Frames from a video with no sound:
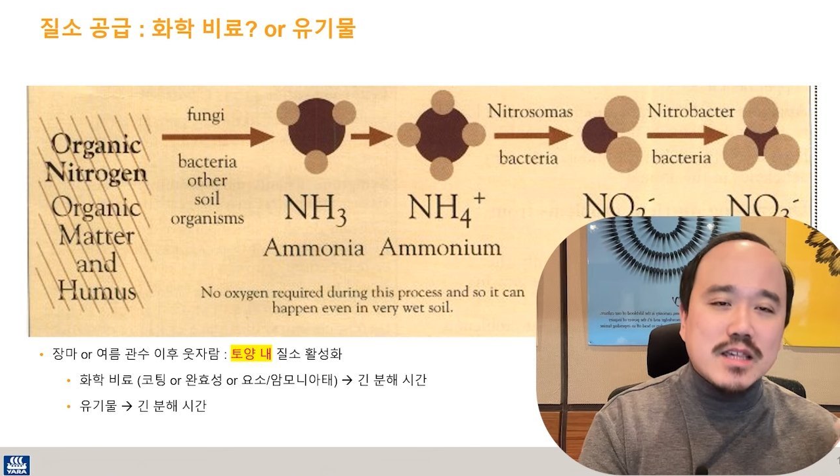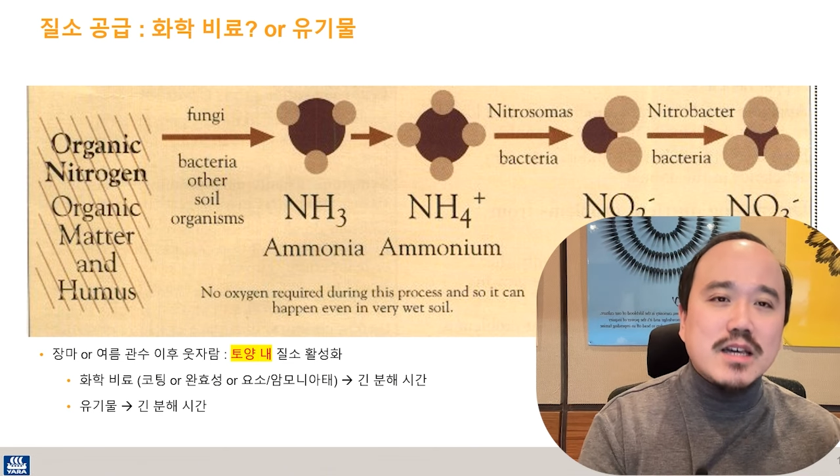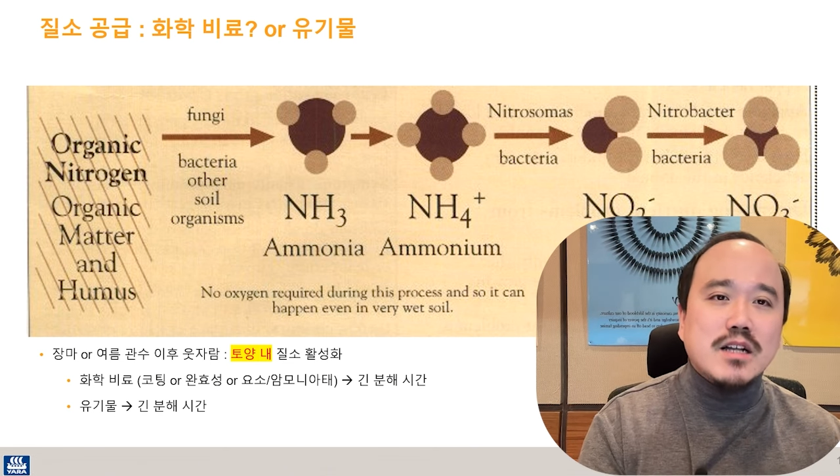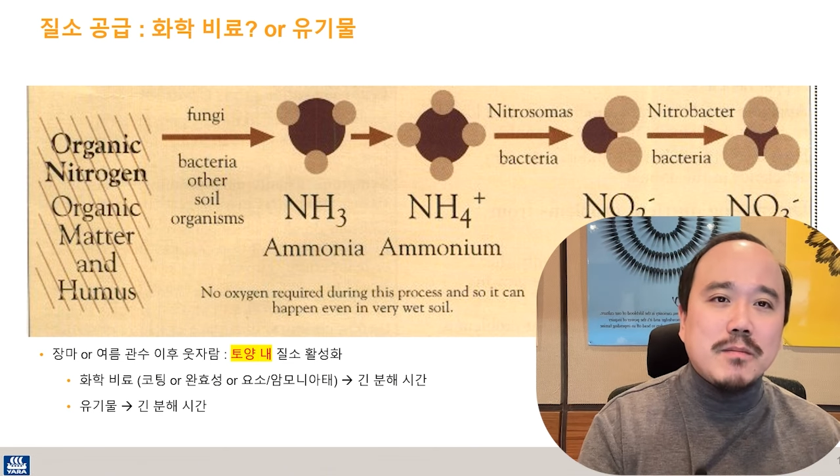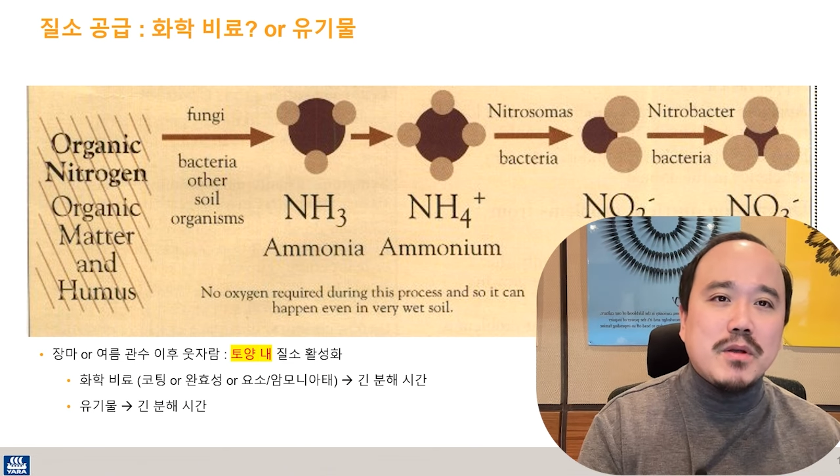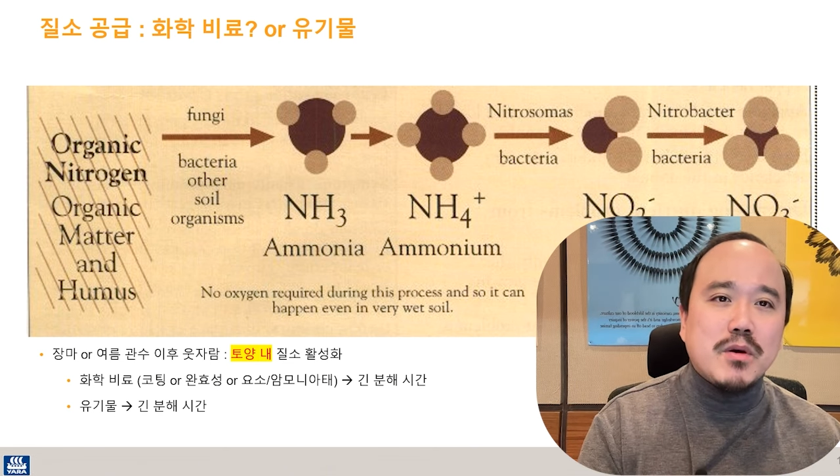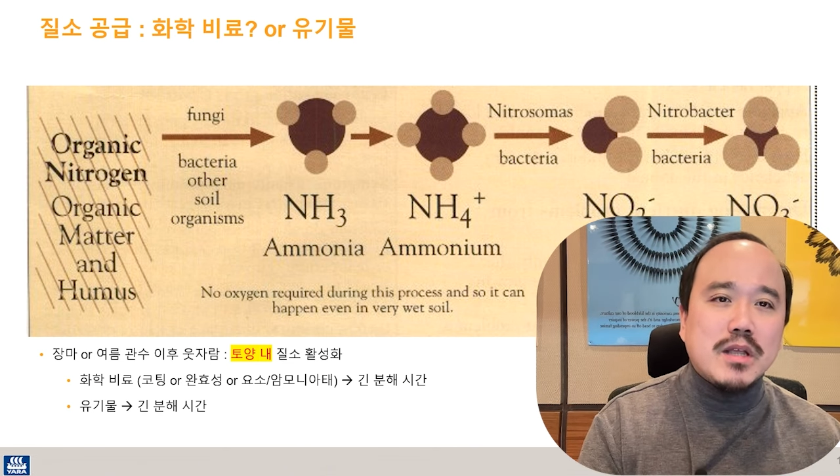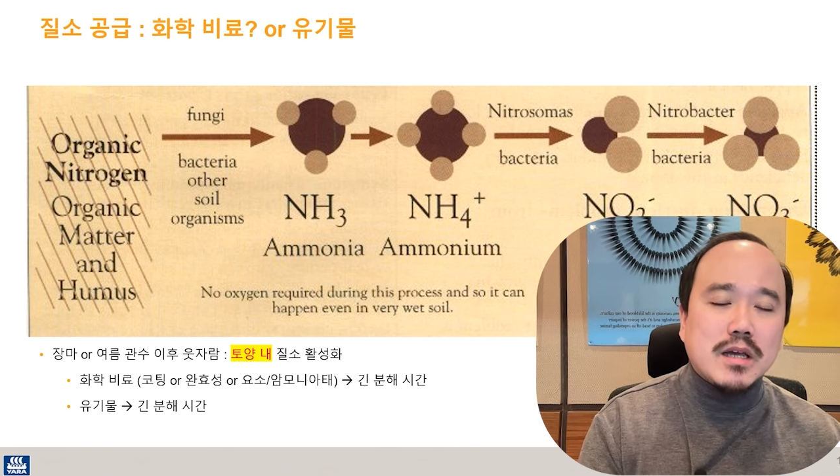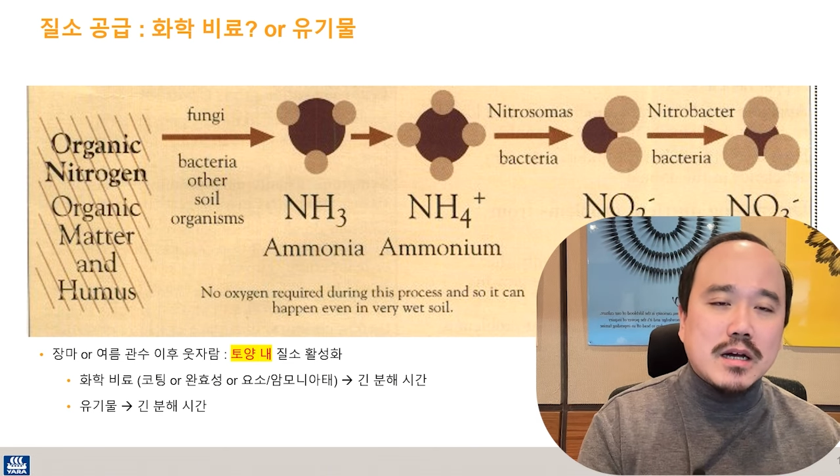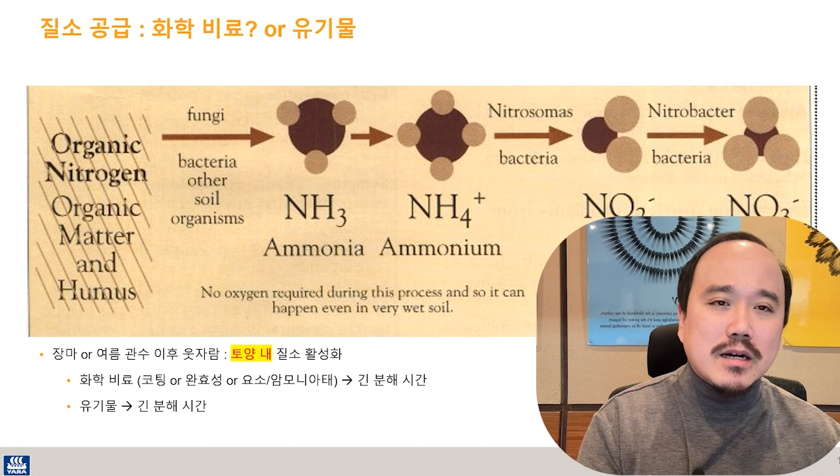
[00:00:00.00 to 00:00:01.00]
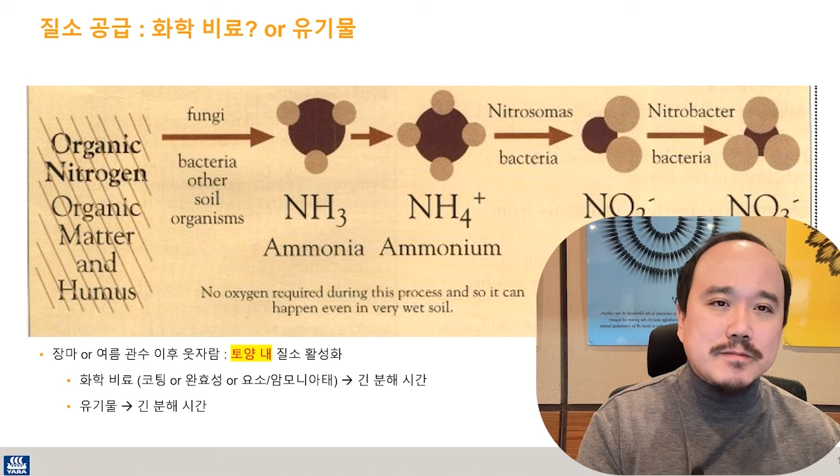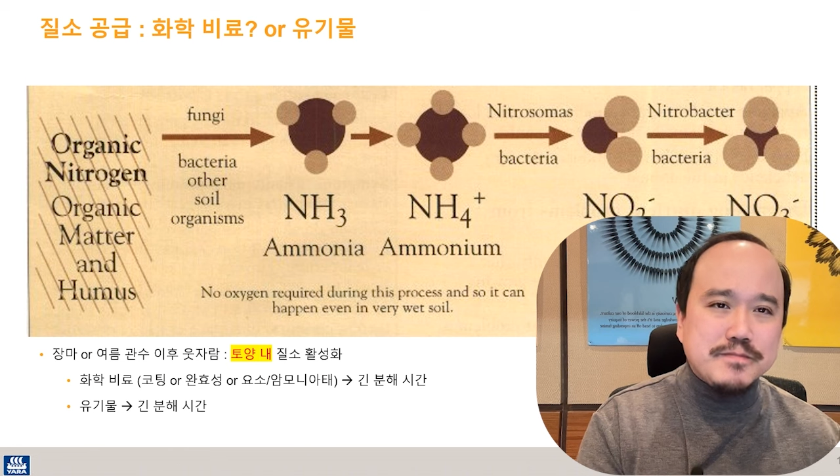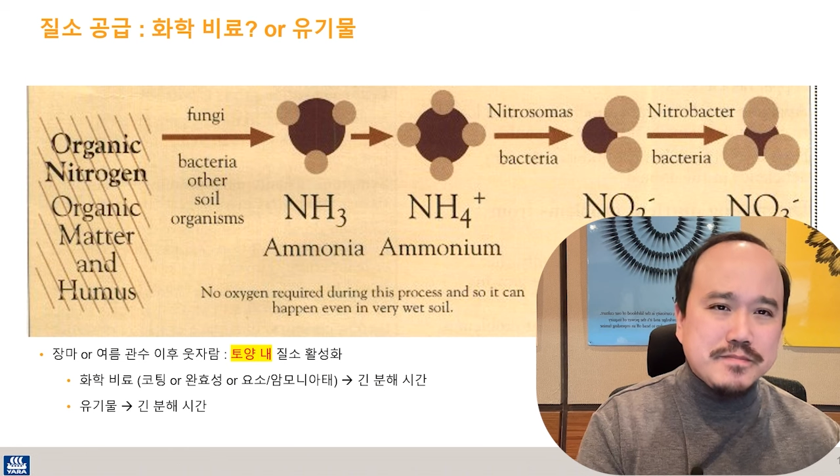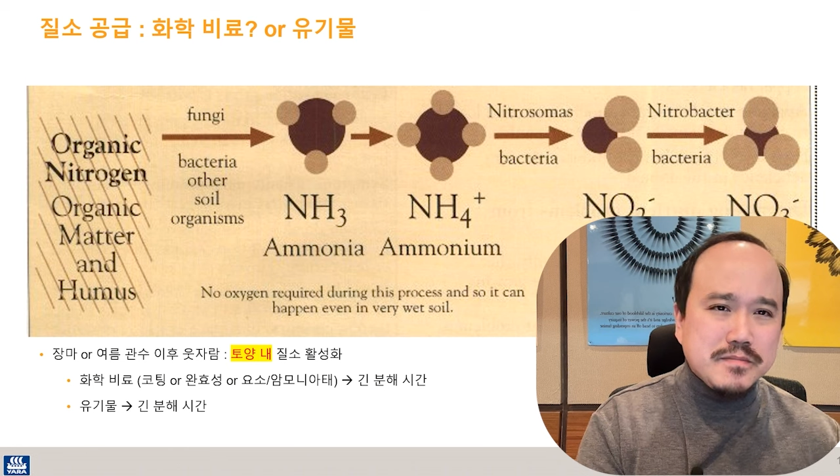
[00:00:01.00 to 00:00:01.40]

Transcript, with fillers: 시간이 필요하니까